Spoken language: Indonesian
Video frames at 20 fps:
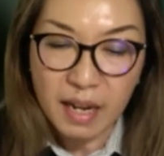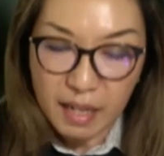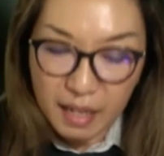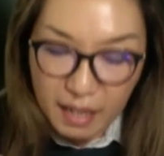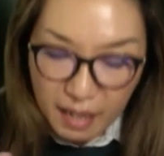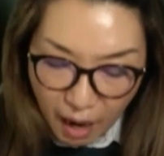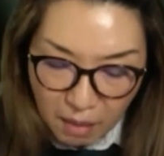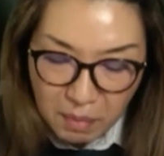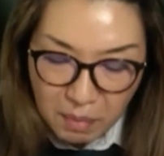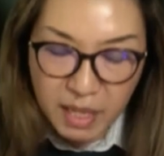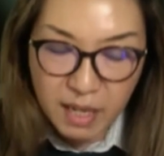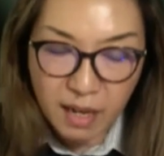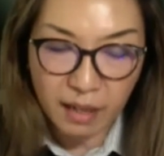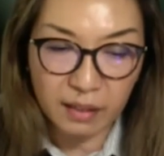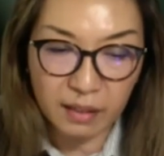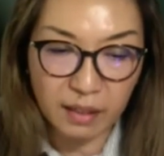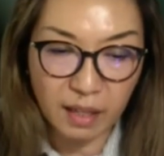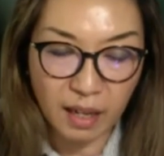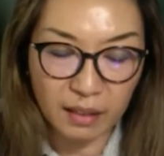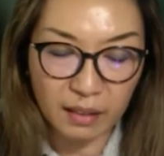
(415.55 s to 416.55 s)
yang
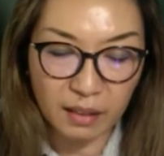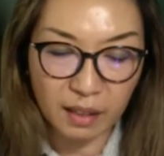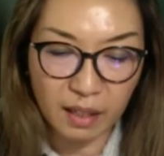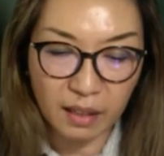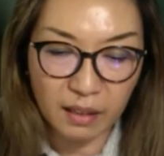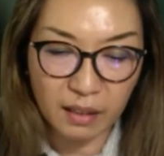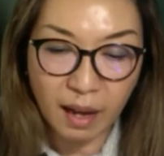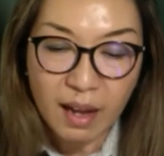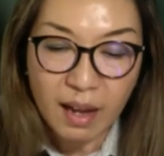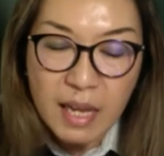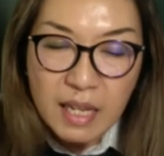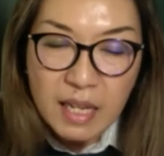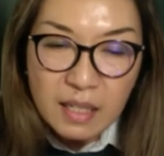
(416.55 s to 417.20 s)
menyakiti hati kita,